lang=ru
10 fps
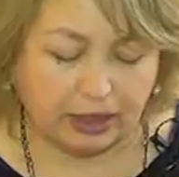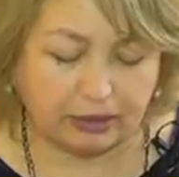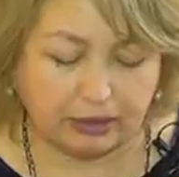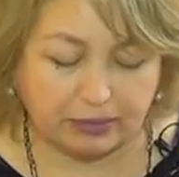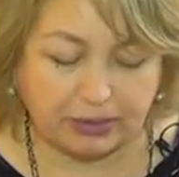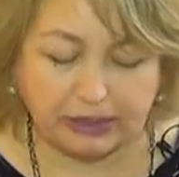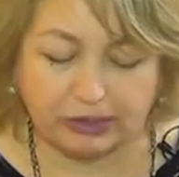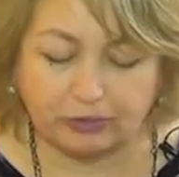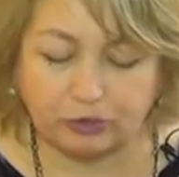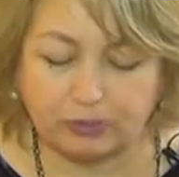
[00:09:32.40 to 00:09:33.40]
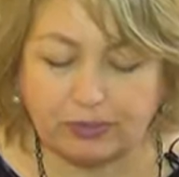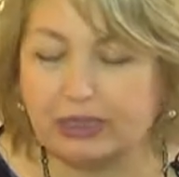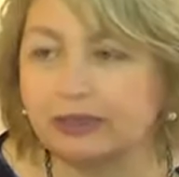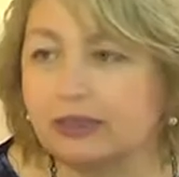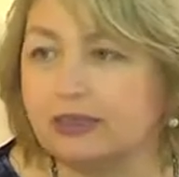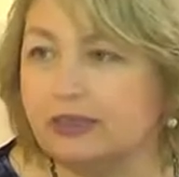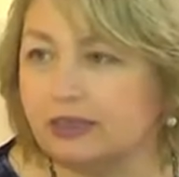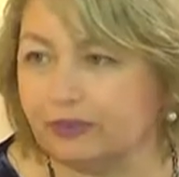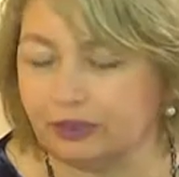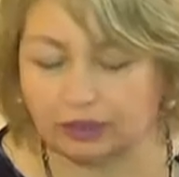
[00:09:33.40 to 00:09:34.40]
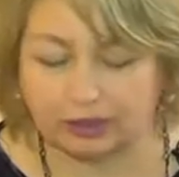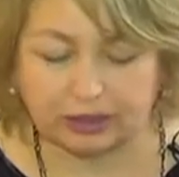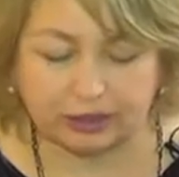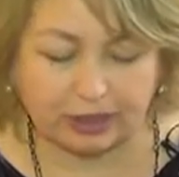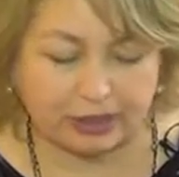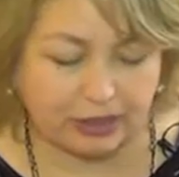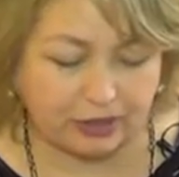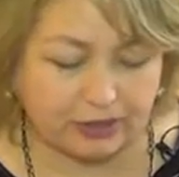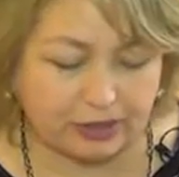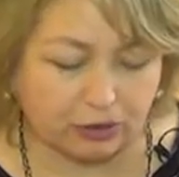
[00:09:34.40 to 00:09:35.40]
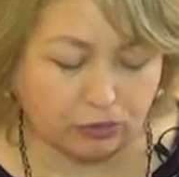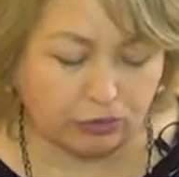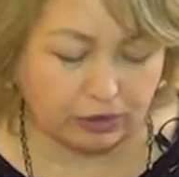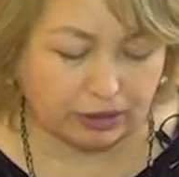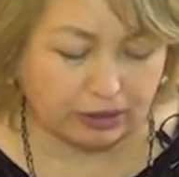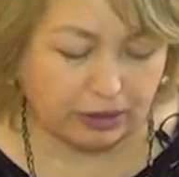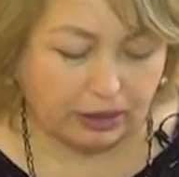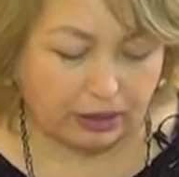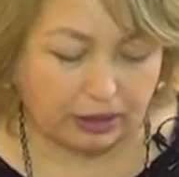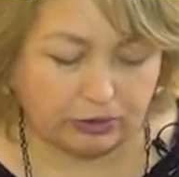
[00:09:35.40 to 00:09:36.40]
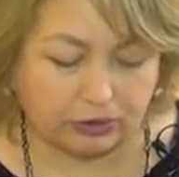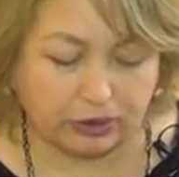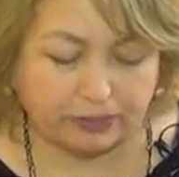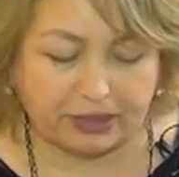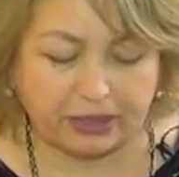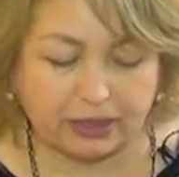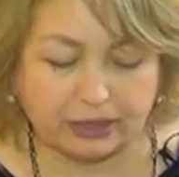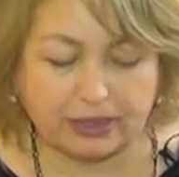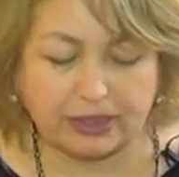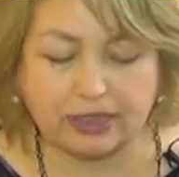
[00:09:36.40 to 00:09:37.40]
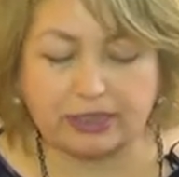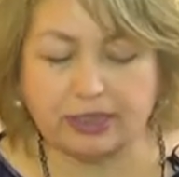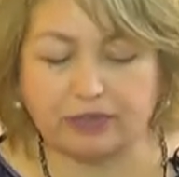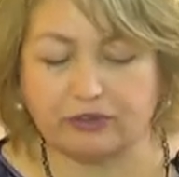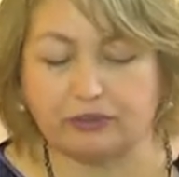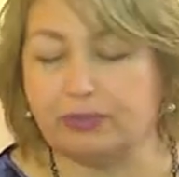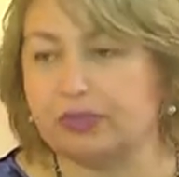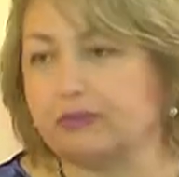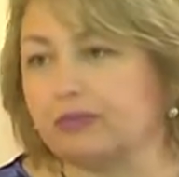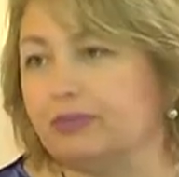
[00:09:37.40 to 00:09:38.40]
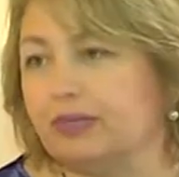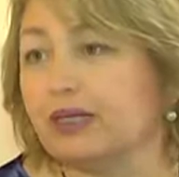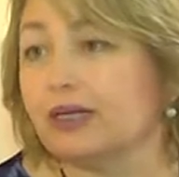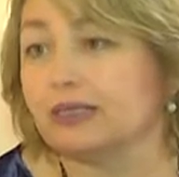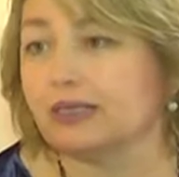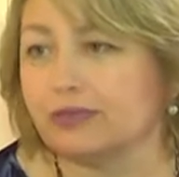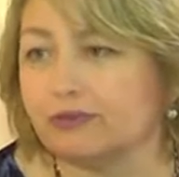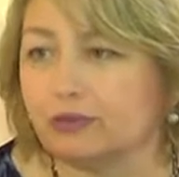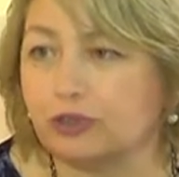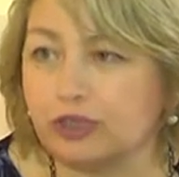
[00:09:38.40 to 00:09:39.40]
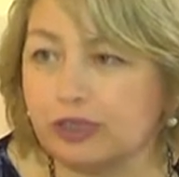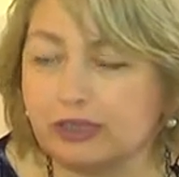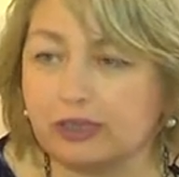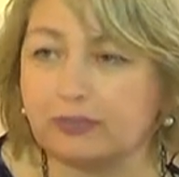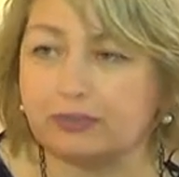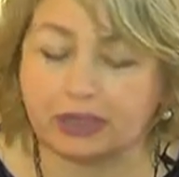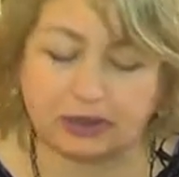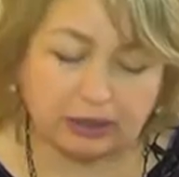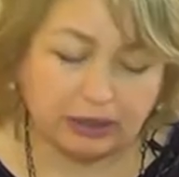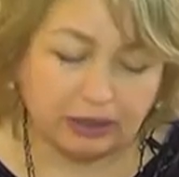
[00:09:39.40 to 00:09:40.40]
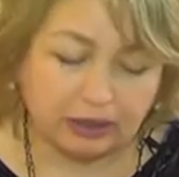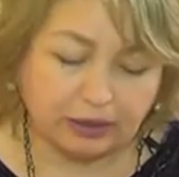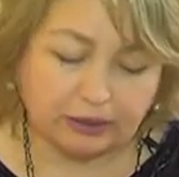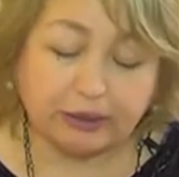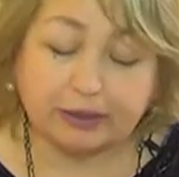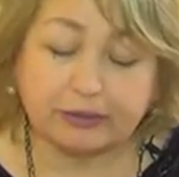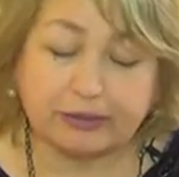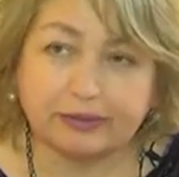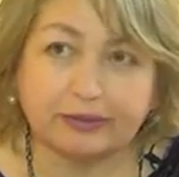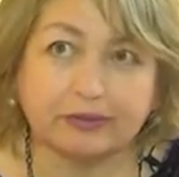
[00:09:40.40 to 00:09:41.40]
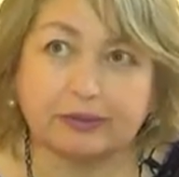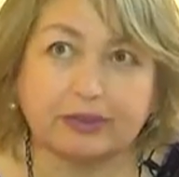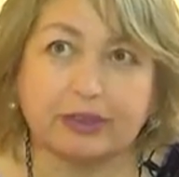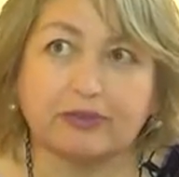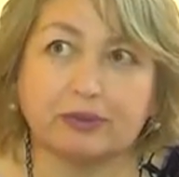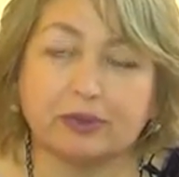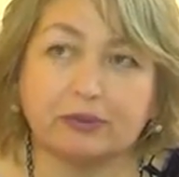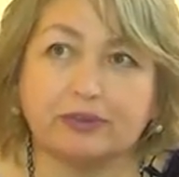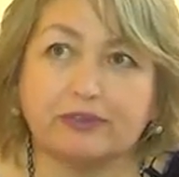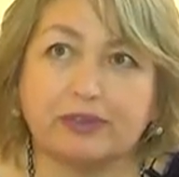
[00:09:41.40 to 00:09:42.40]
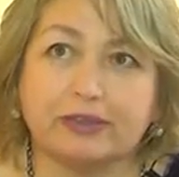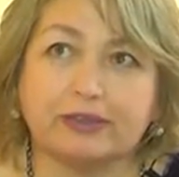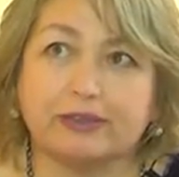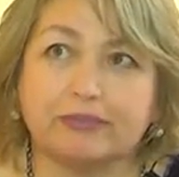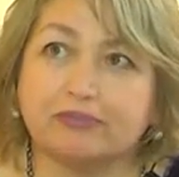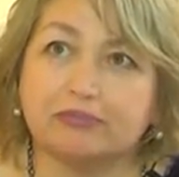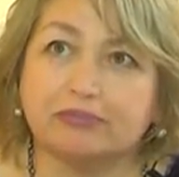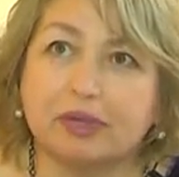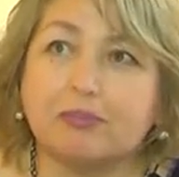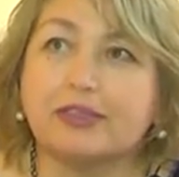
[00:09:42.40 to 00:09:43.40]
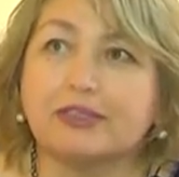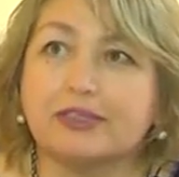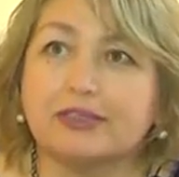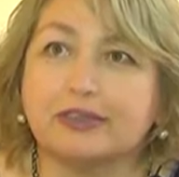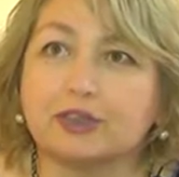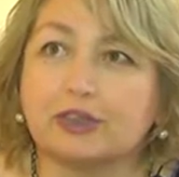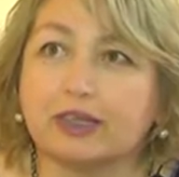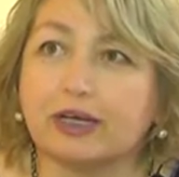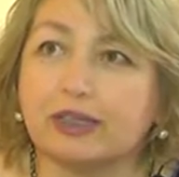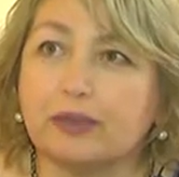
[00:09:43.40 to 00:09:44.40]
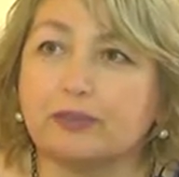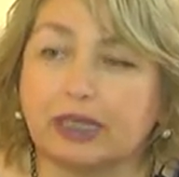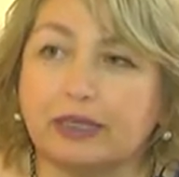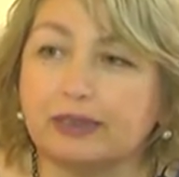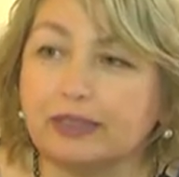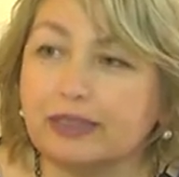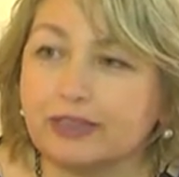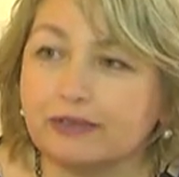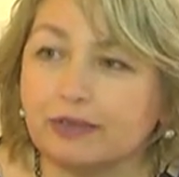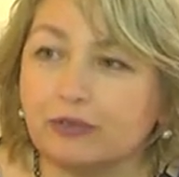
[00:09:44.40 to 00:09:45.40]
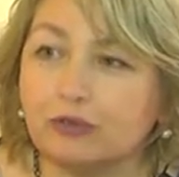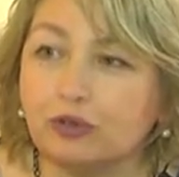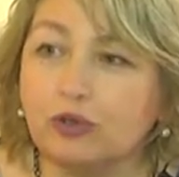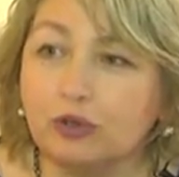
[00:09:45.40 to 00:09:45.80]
Это мать двух маленьких девочек, красавица Гура, которая потеряла сознание, борясь за свою честь и про... Там вообще удивительный момент содержится, как она проклинает своего